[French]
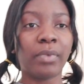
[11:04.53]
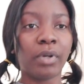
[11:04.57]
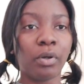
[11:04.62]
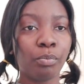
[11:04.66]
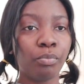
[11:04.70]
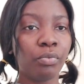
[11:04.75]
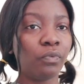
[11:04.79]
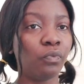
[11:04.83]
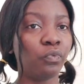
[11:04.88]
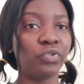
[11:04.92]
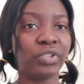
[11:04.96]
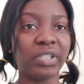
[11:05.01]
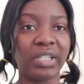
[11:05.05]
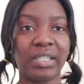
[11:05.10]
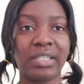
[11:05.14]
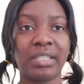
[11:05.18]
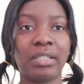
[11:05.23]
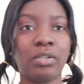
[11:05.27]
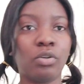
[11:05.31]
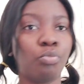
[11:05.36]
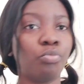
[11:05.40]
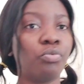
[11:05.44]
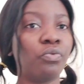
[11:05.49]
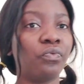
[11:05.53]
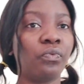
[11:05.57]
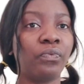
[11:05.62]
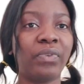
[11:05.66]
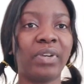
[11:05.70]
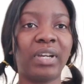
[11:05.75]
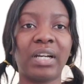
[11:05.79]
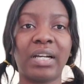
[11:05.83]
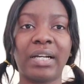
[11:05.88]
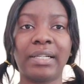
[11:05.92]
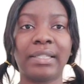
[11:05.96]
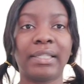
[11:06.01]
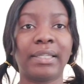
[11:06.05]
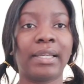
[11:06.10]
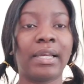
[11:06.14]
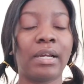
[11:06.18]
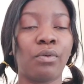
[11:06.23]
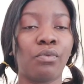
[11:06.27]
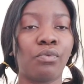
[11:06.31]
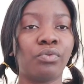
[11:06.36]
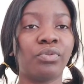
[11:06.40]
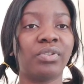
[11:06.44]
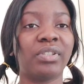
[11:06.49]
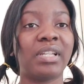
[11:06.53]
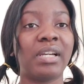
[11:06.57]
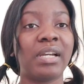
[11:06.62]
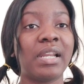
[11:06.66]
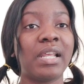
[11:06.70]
on peut vous chasser, on peut vous faire rentrer à poste.